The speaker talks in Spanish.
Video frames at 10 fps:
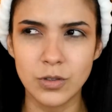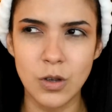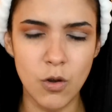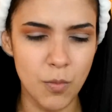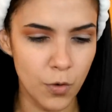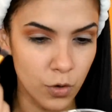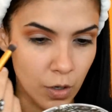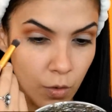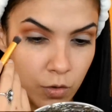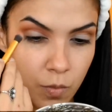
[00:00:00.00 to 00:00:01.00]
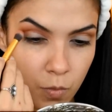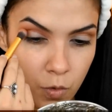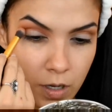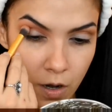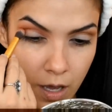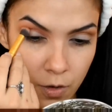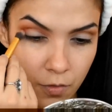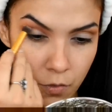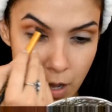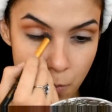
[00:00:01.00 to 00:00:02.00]
No, tengo como los recuerdos muy claros,
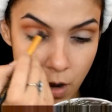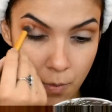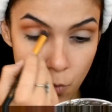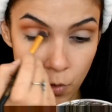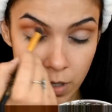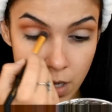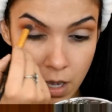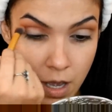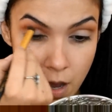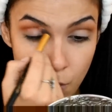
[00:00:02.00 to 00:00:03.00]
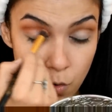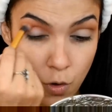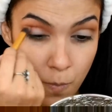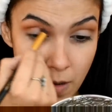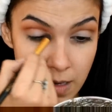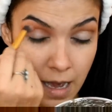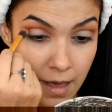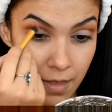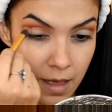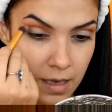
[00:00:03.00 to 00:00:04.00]
fue una época muy muy
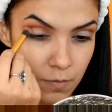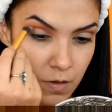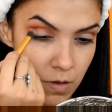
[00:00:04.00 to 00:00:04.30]
complicada en mi